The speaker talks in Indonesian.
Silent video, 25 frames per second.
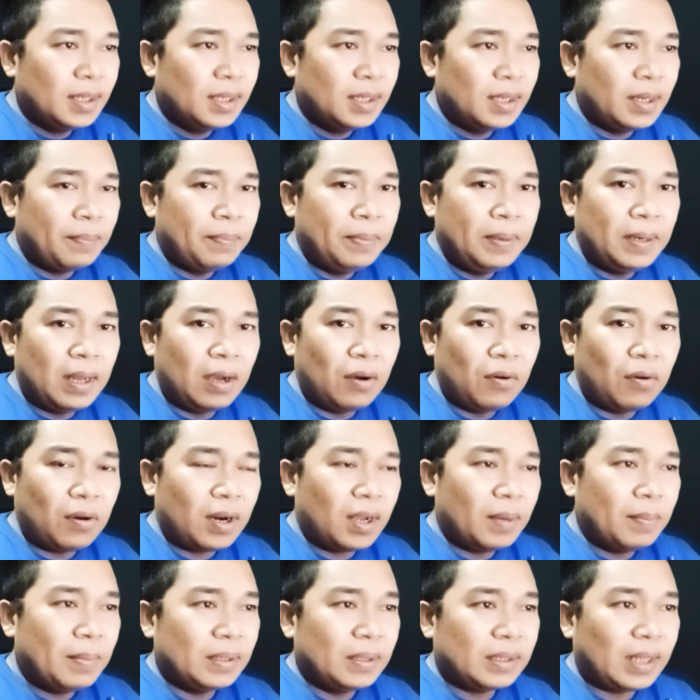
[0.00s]
dia bilang
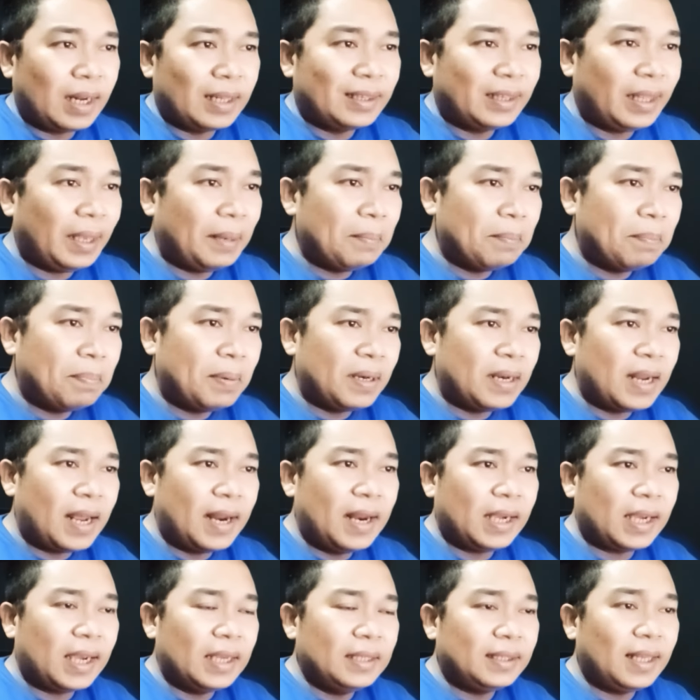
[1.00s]
orang mental tempe
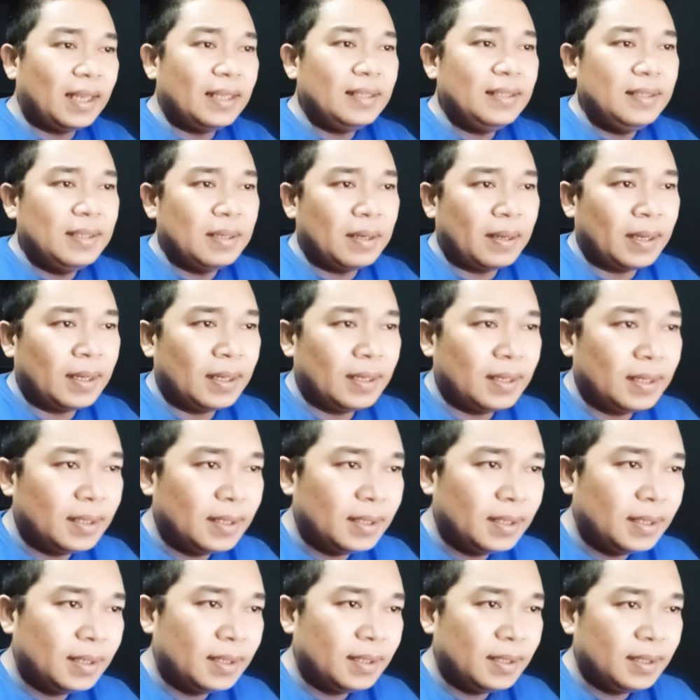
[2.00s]
tidak ada kaitannya
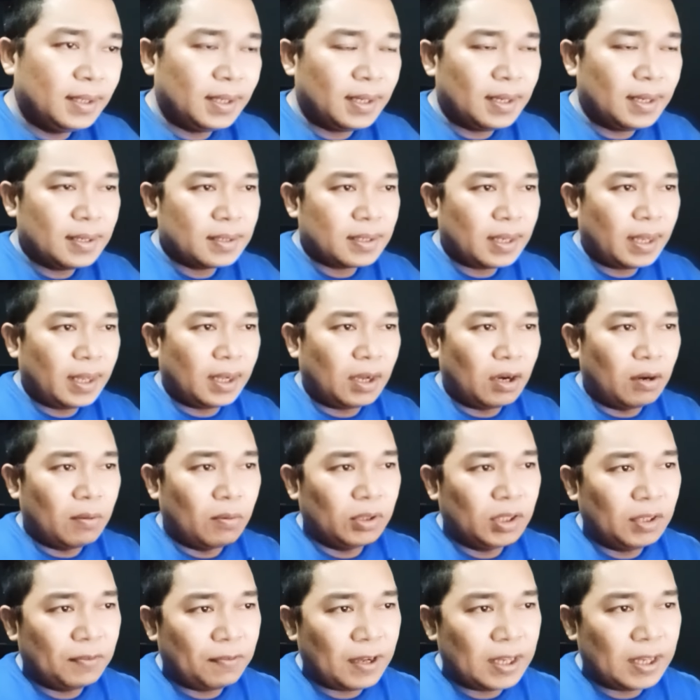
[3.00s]
ya saya kalau
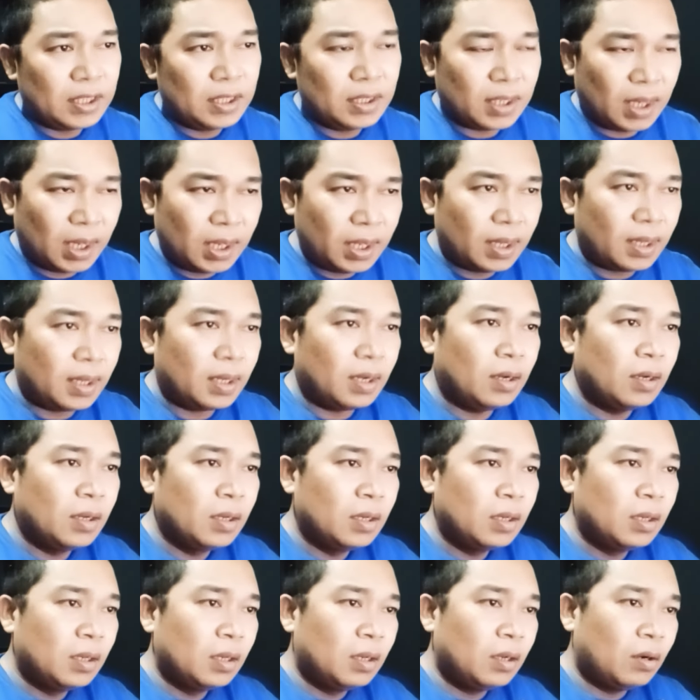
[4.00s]
motivasi saya
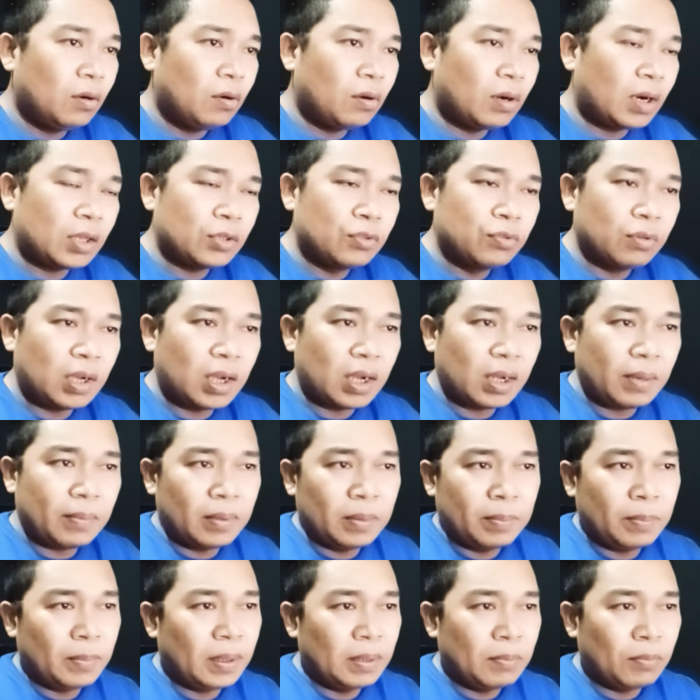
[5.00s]
orang suka
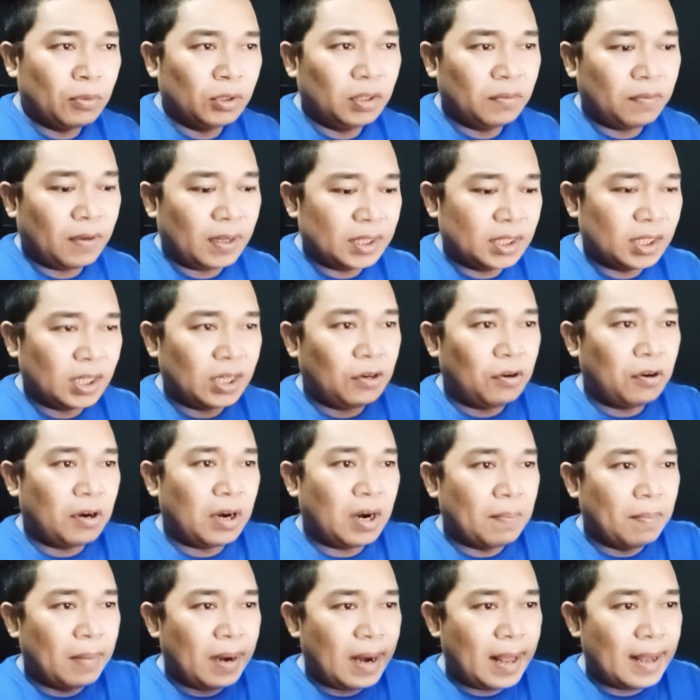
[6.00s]
memberi motivasi ke
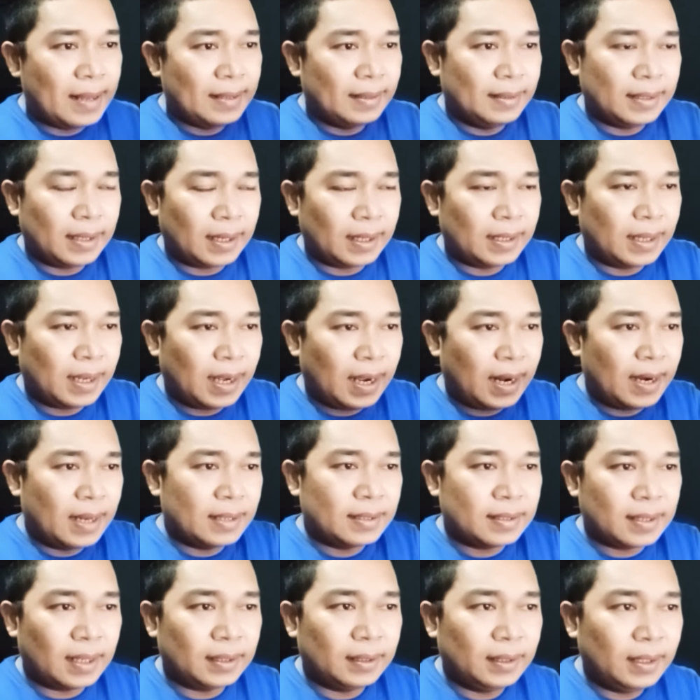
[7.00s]
orang belajar yang ada
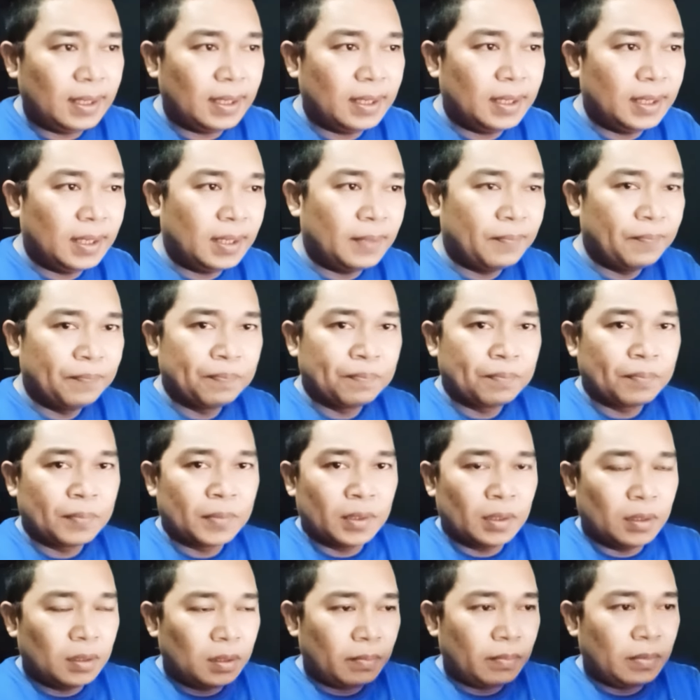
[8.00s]
saat ini
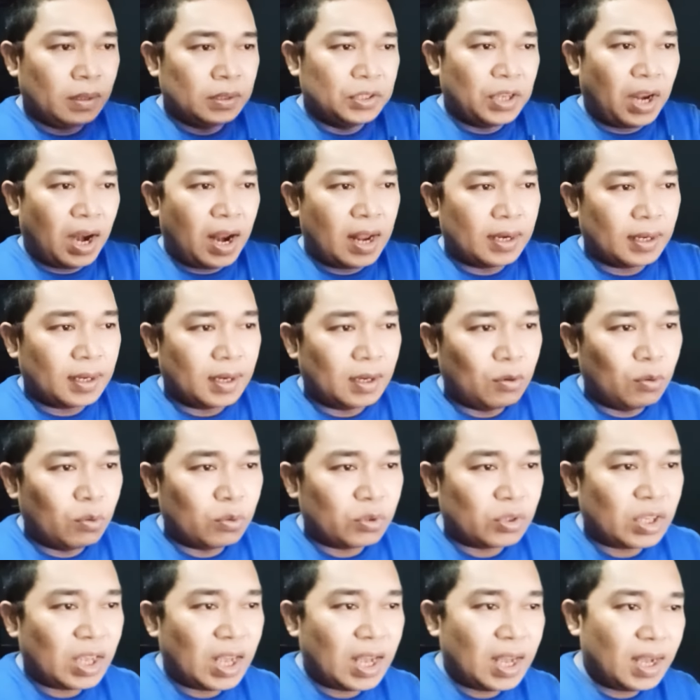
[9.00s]
menjalankan
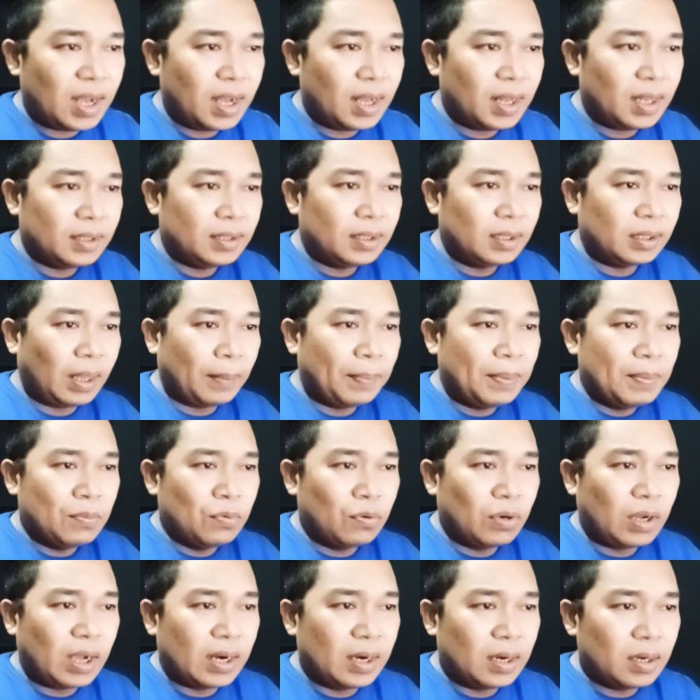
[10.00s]
usaha tetapi
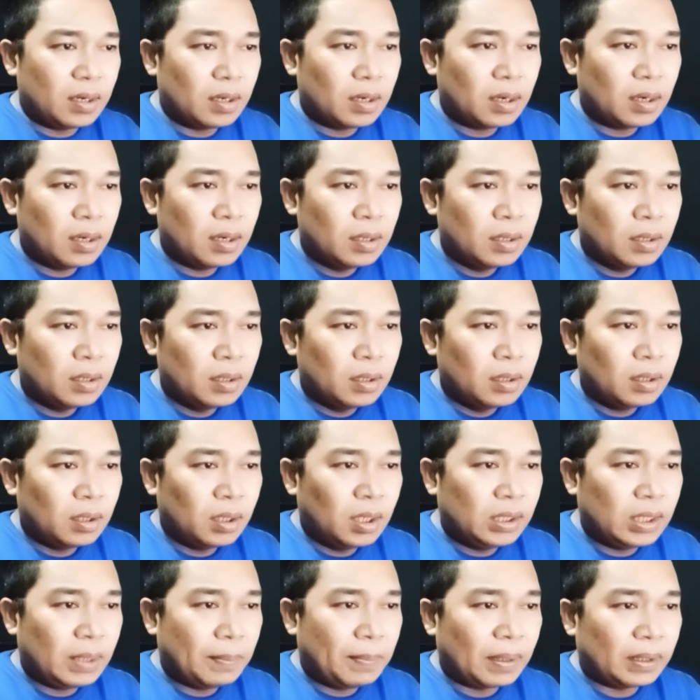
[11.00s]
bukan
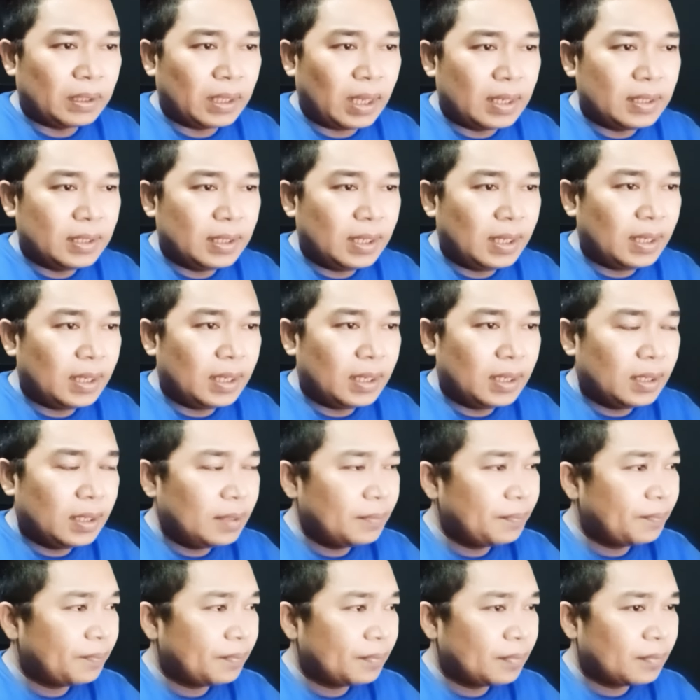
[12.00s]
kita bertanya
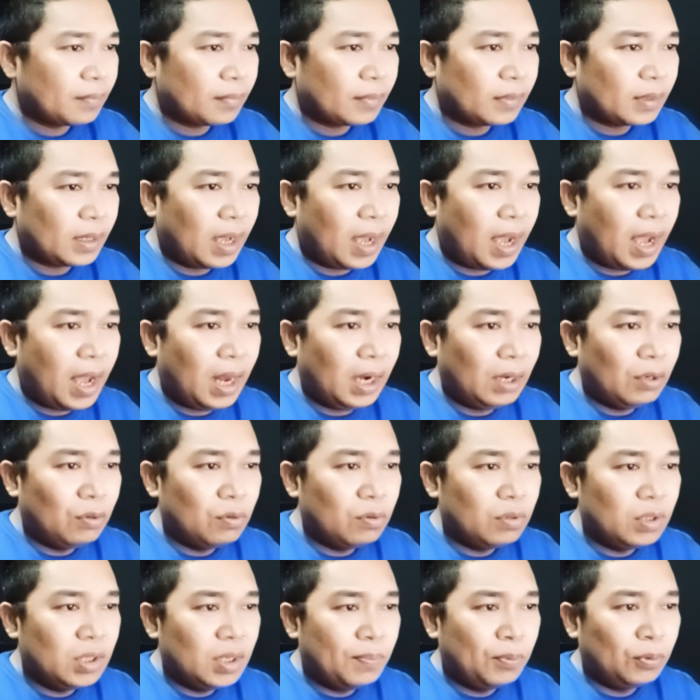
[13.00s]

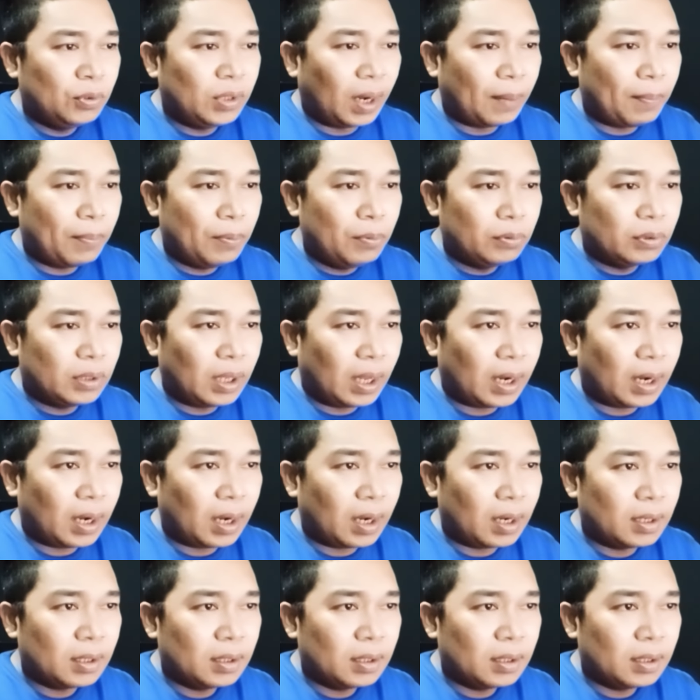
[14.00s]
halu diputar-putar